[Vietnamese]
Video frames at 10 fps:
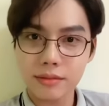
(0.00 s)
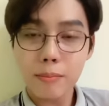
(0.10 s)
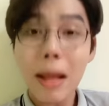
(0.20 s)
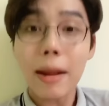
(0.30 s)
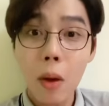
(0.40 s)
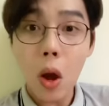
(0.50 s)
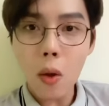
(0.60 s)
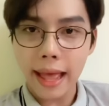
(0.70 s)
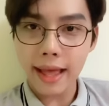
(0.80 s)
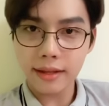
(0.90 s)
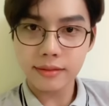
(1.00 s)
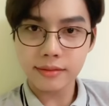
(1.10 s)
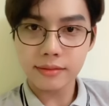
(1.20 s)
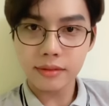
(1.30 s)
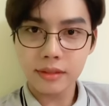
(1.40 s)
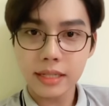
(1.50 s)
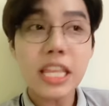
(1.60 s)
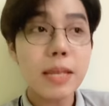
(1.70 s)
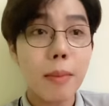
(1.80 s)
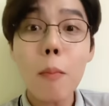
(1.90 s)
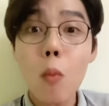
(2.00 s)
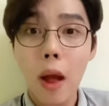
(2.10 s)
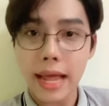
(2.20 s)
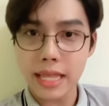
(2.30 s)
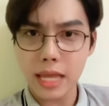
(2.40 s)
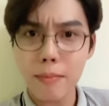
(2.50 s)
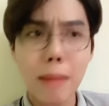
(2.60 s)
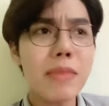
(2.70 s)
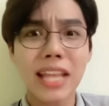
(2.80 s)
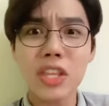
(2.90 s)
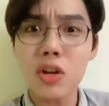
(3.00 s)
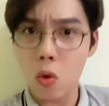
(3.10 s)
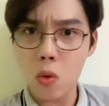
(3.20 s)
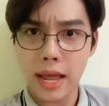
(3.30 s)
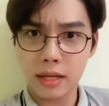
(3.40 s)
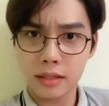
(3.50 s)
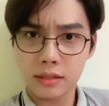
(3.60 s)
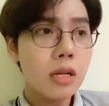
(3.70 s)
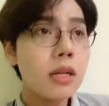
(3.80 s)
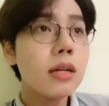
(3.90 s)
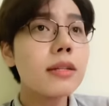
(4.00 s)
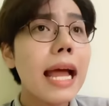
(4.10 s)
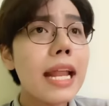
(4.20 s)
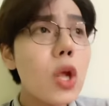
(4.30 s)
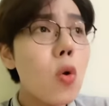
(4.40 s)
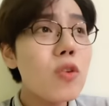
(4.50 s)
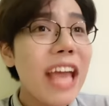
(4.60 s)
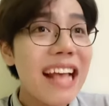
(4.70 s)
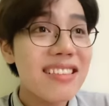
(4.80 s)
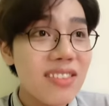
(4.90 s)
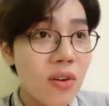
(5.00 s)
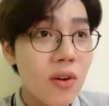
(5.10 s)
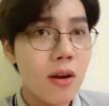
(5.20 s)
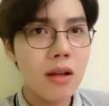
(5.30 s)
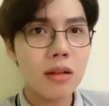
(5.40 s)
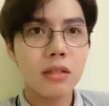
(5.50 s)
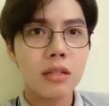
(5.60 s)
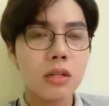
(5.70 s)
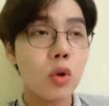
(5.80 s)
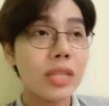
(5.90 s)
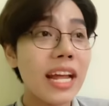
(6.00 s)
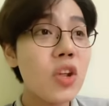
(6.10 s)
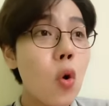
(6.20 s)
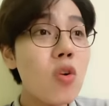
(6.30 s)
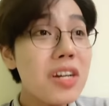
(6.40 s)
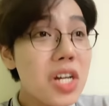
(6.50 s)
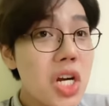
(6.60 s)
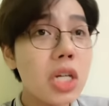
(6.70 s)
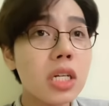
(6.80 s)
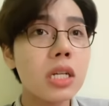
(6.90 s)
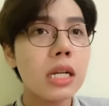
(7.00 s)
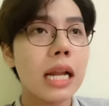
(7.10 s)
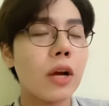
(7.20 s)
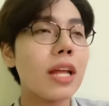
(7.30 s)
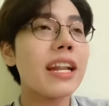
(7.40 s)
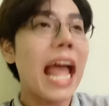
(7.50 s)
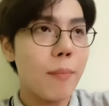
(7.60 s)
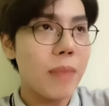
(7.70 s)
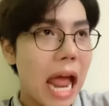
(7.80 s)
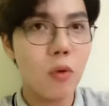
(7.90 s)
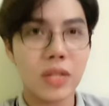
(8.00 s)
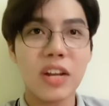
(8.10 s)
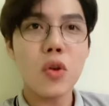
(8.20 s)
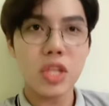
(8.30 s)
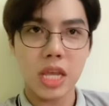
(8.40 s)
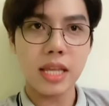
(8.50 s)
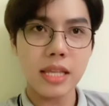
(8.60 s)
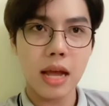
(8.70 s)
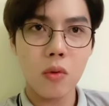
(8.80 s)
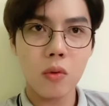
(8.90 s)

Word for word: Má thằng bố hả? Cái gì mà bấm hoài vậy? Bấm nhà chưa đủ hả? Người ta đi uống trà sữa, người ta đi uống nước là người ta đàm đạo, người ta nói chuyện với nhau.